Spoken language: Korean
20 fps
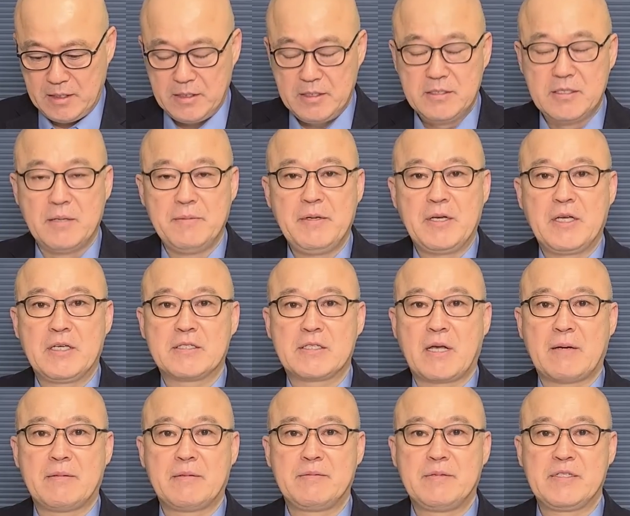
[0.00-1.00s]
이재명의
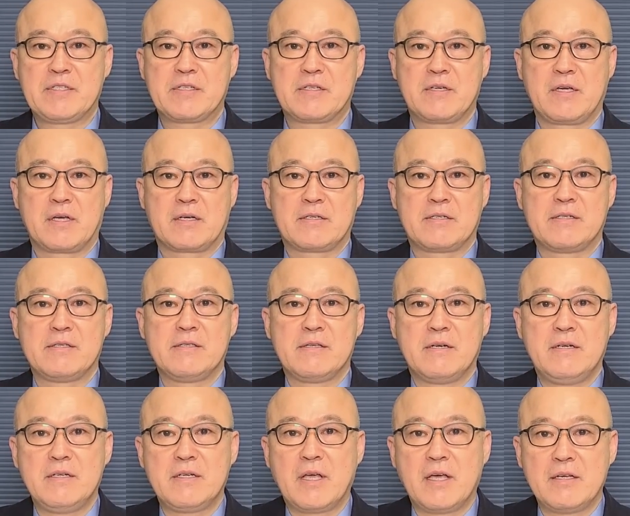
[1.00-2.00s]
사법 리스크에 큰
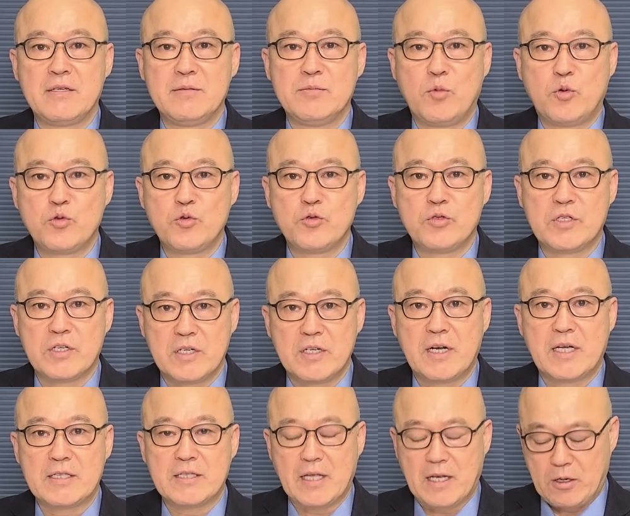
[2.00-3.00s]
얼개는 모두
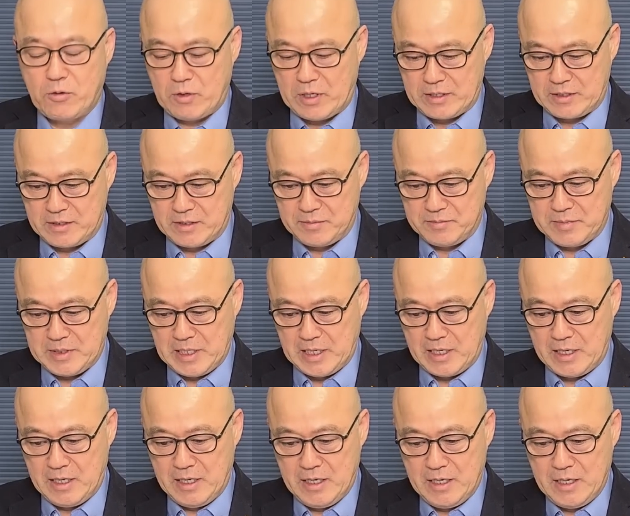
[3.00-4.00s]
드러났다라고 하는 겁니다.